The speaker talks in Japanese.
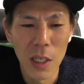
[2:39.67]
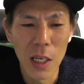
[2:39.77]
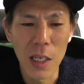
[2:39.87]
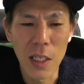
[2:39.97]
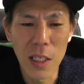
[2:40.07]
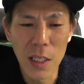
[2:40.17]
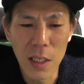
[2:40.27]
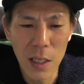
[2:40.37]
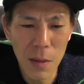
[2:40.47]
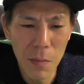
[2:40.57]
え
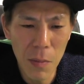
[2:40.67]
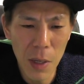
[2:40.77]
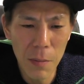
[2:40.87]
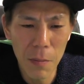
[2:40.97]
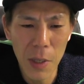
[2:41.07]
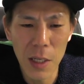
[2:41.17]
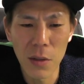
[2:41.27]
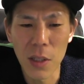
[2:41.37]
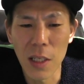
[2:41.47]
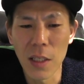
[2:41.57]
1000万
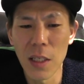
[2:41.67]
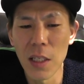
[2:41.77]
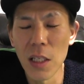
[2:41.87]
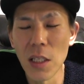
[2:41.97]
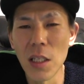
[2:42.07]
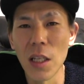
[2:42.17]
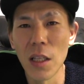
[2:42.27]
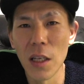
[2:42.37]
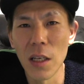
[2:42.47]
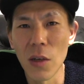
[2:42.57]
マイル達成した時点
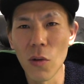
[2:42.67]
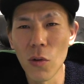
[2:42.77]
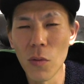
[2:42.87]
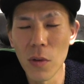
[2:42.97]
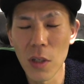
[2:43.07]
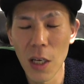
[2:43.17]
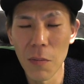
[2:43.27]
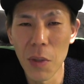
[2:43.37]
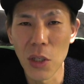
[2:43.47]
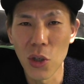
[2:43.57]
でこの
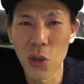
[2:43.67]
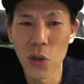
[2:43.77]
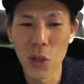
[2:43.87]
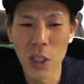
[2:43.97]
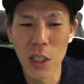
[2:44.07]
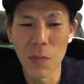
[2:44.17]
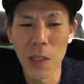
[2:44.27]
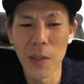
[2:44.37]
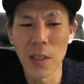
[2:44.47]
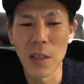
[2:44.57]
キャンペーン終了してしま
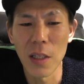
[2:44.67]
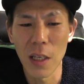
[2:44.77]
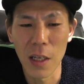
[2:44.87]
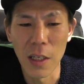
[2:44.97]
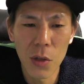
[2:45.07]
いますんで